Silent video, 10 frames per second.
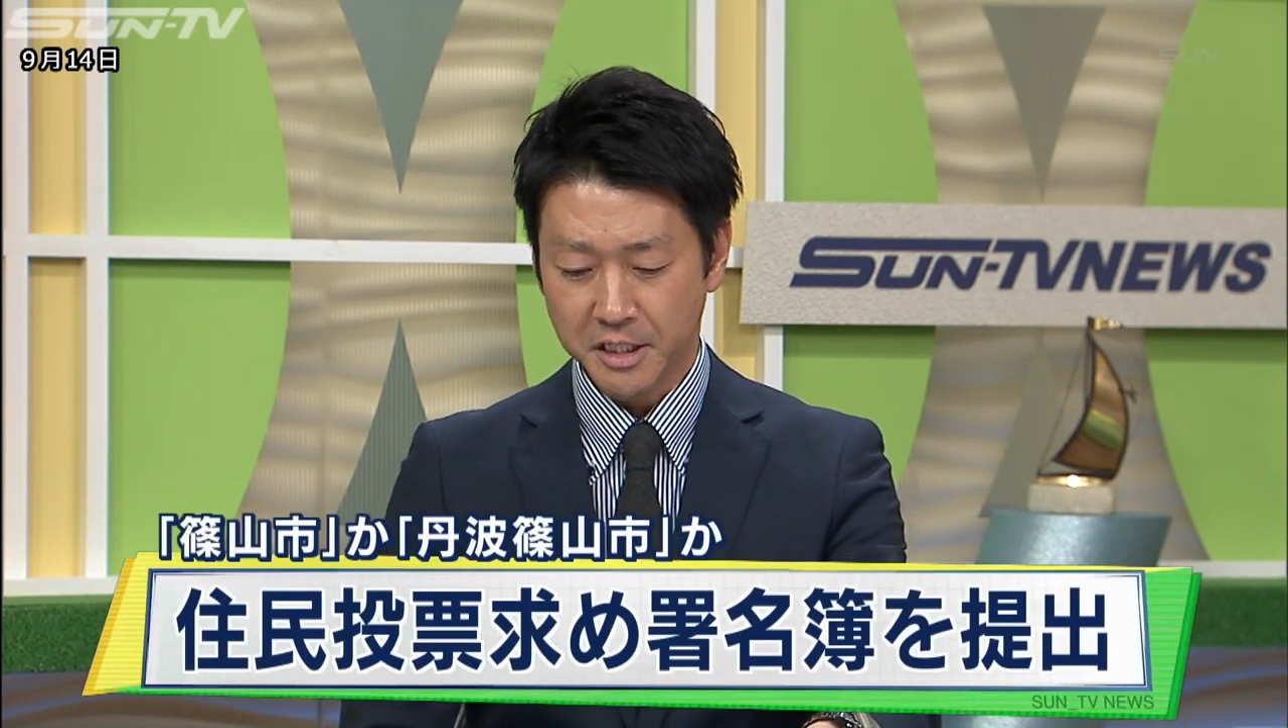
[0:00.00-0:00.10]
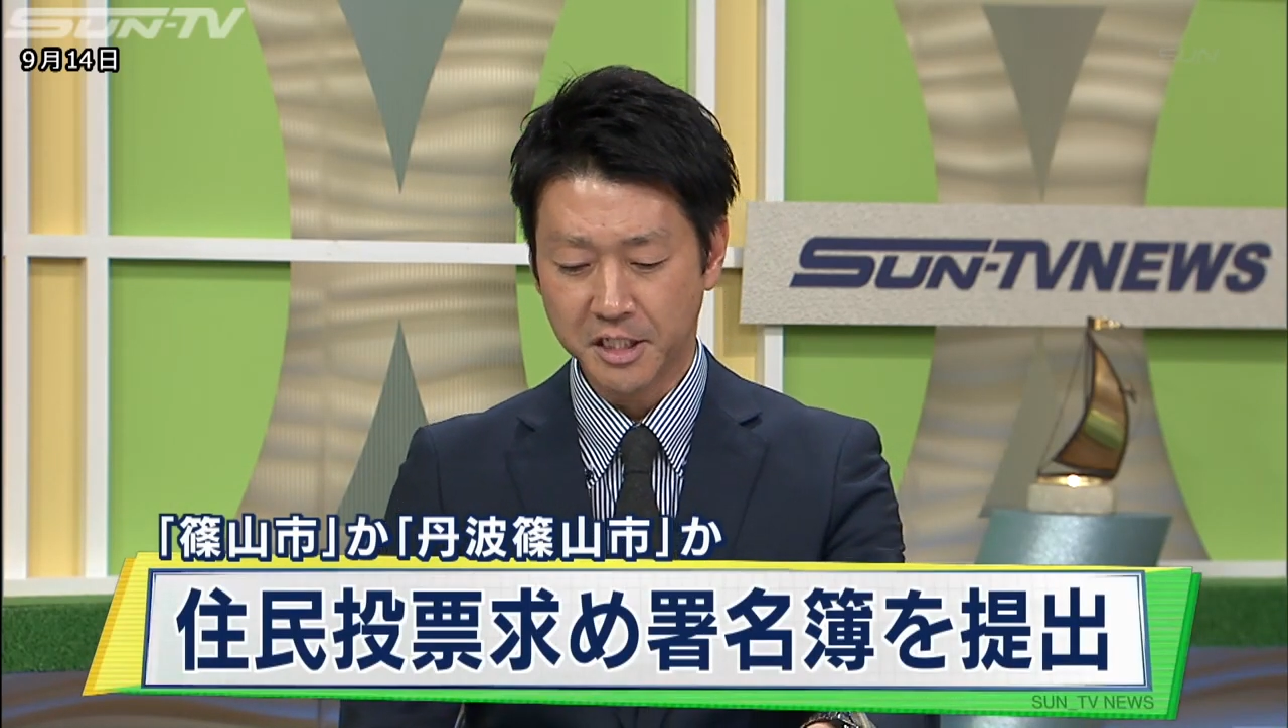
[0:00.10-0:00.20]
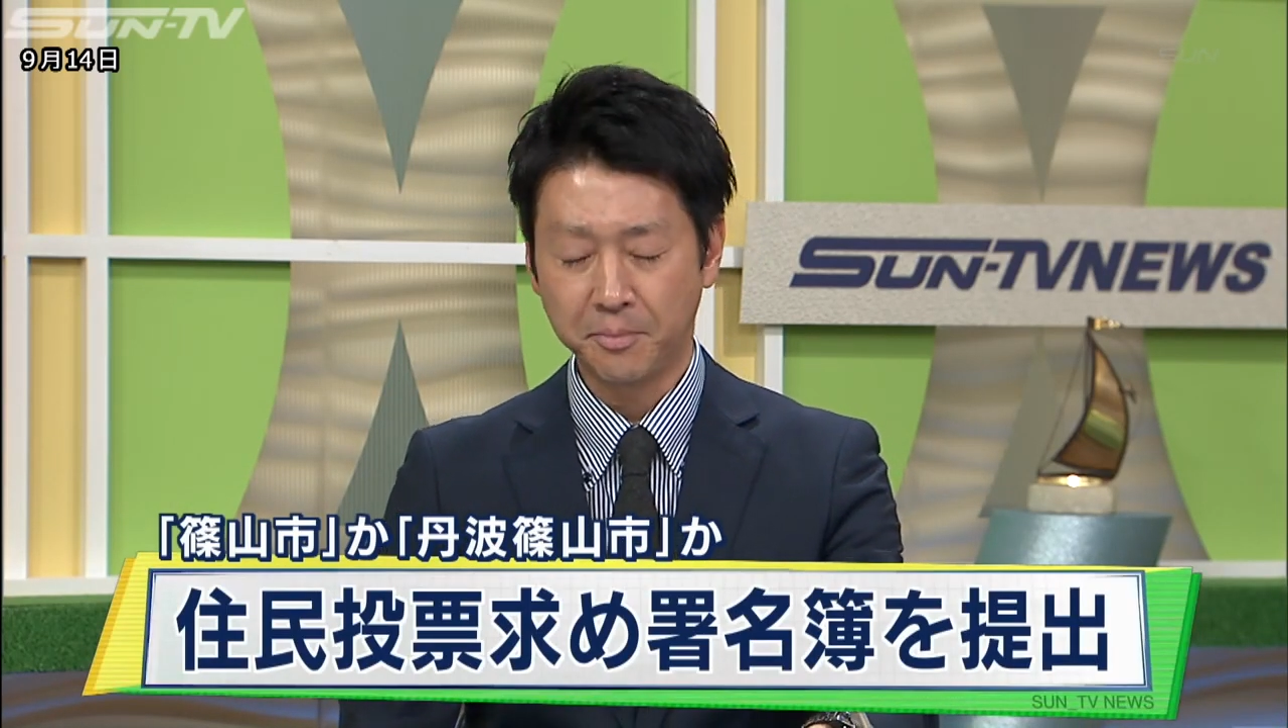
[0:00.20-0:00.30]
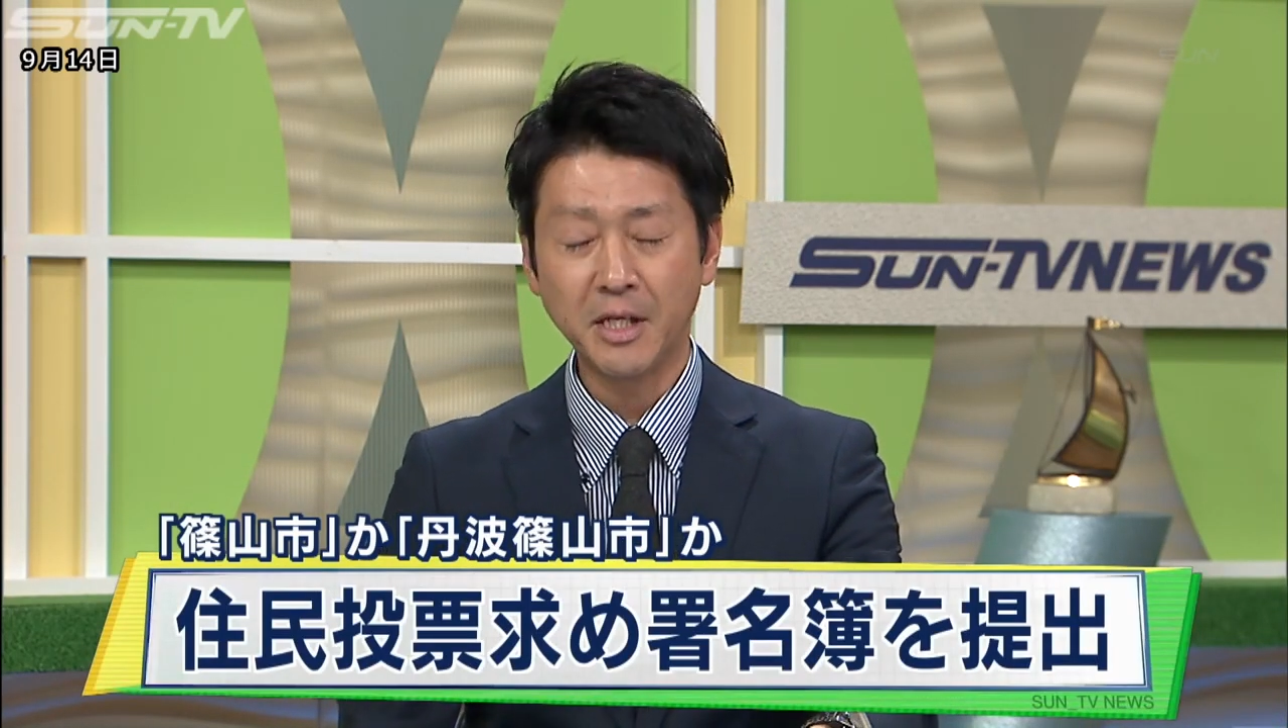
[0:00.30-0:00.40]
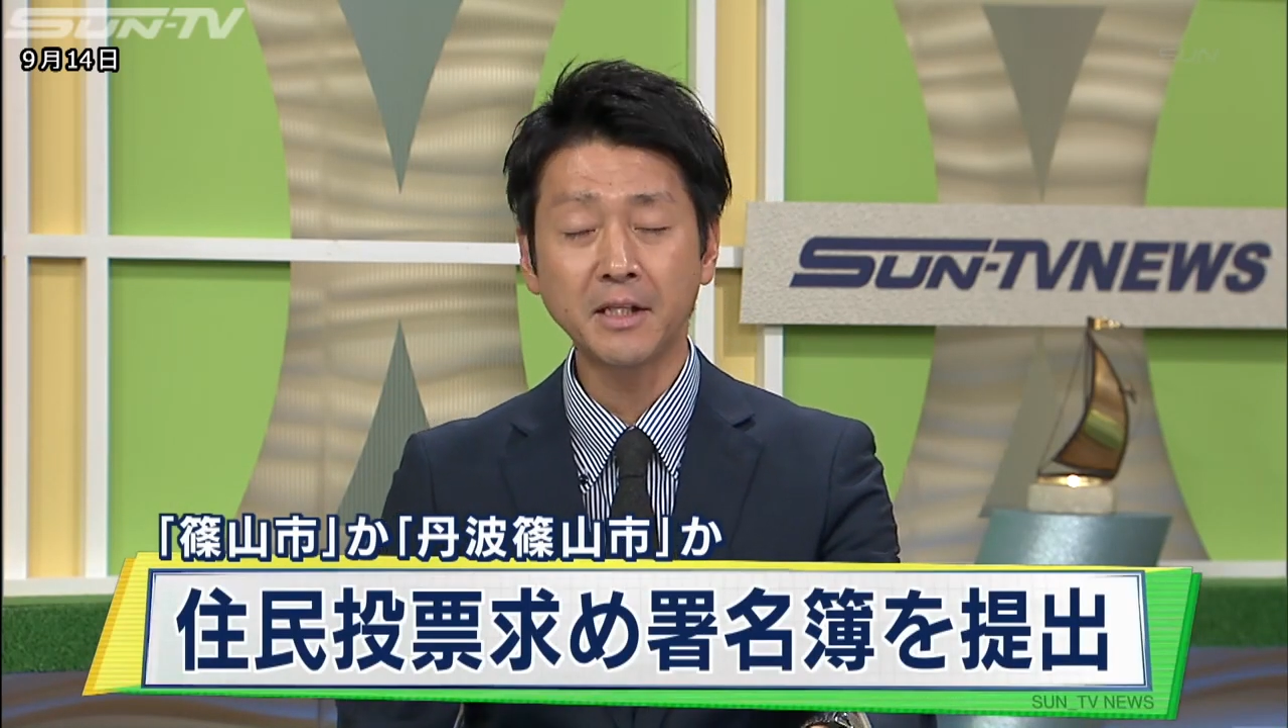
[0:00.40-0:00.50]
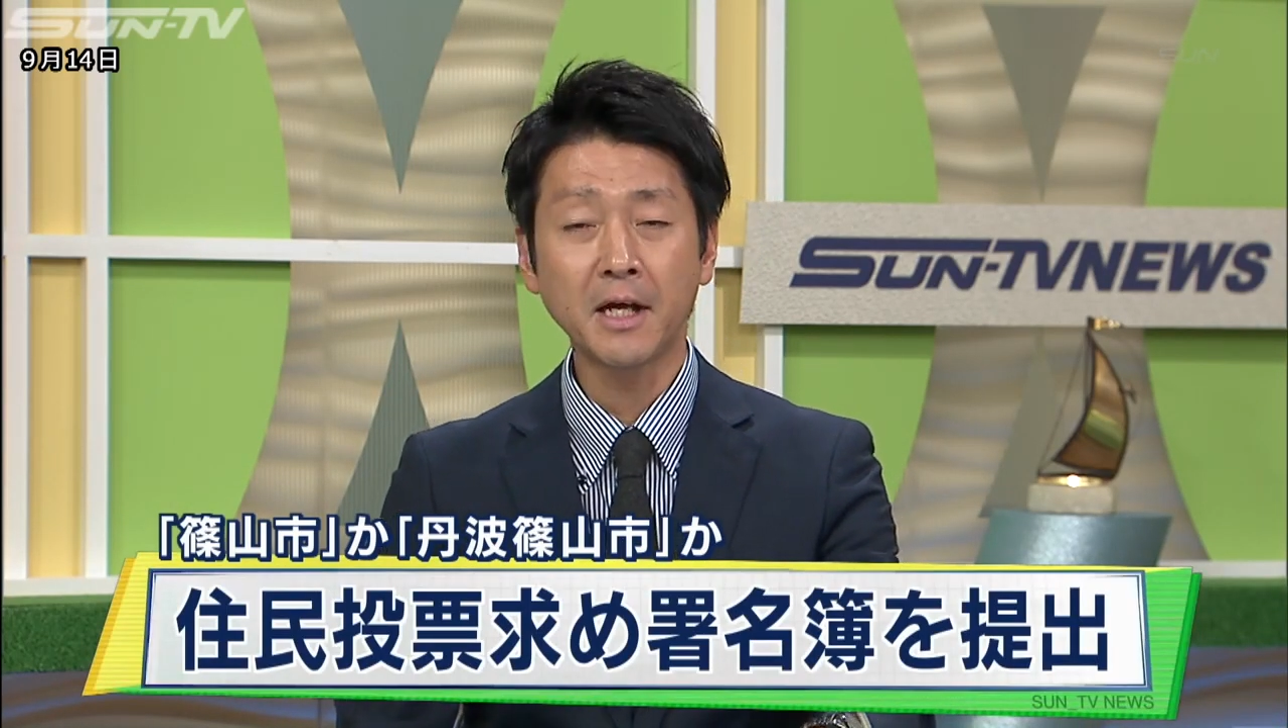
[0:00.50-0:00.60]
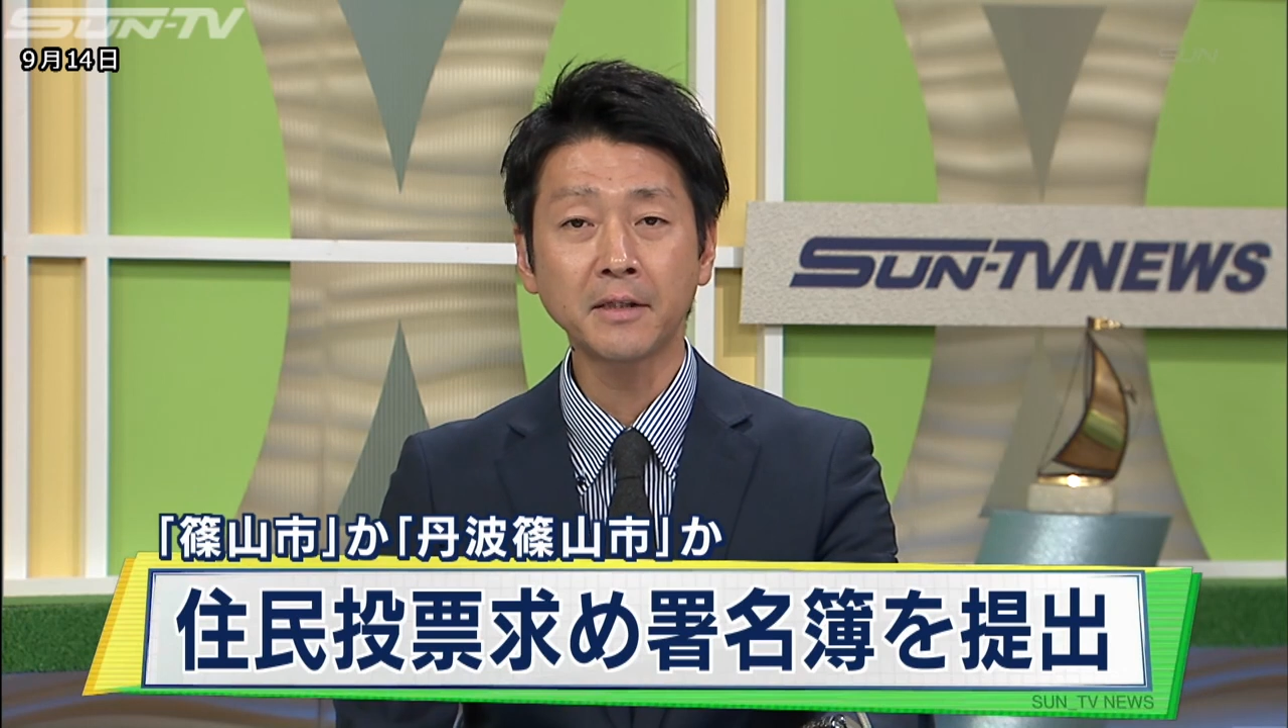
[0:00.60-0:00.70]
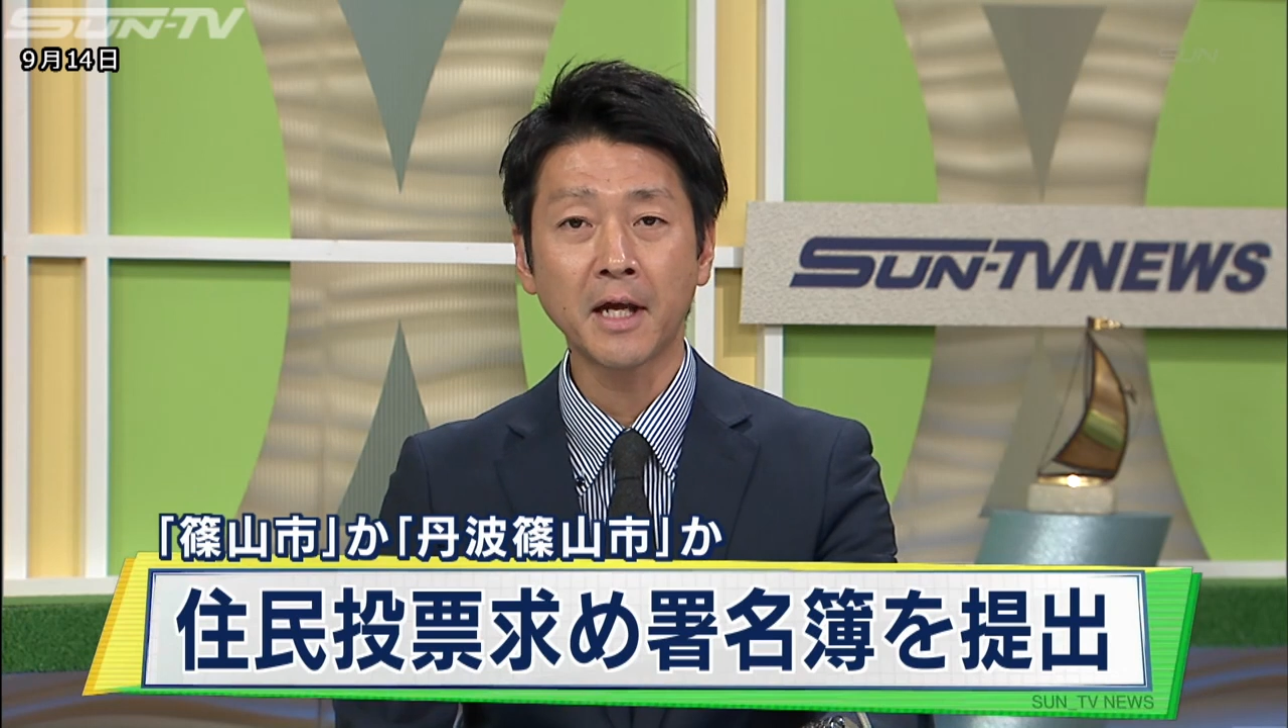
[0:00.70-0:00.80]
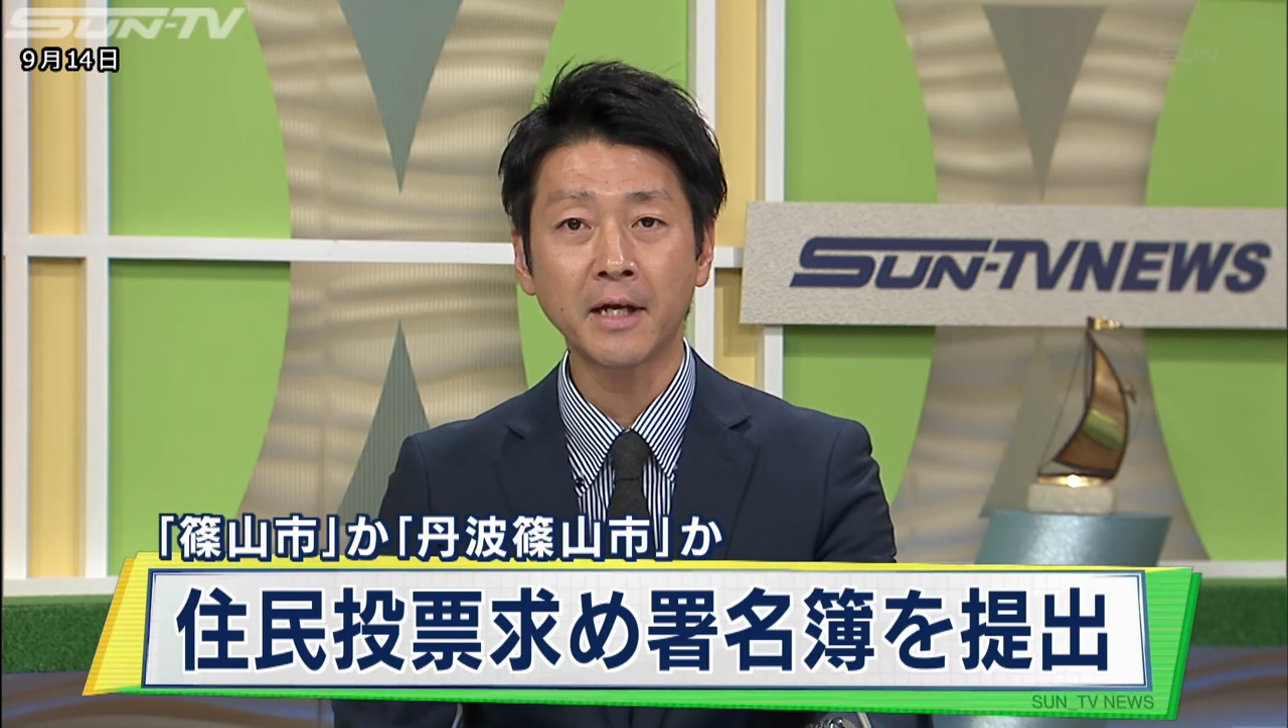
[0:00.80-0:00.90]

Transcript: 市民団